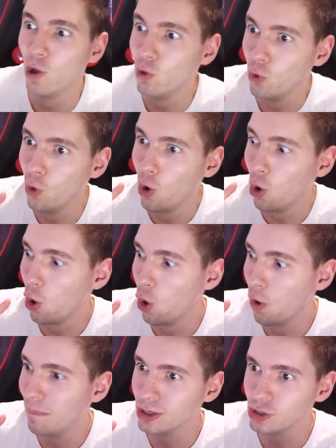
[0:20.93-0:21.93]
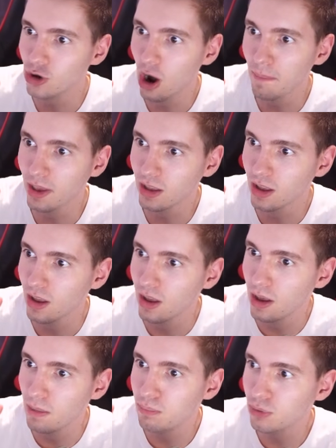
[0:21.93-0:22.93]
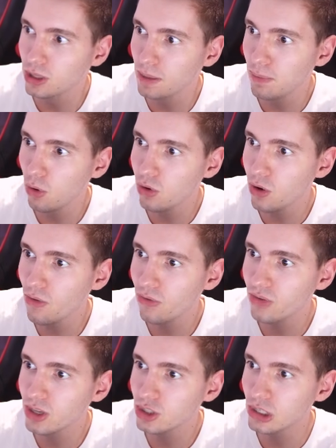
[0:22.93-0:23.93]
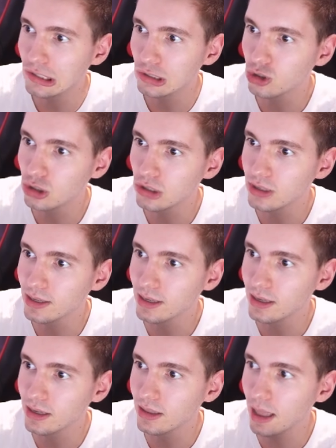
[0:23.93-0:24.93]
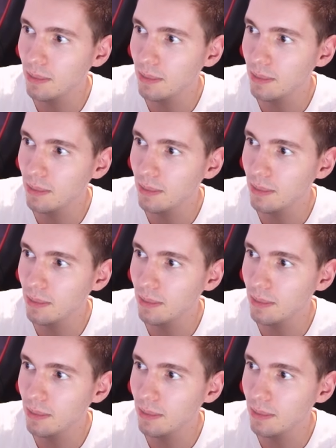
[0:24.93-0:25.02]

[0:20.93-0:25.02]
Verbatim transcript: no lobisomem, porque pelo que eu vi, gente, na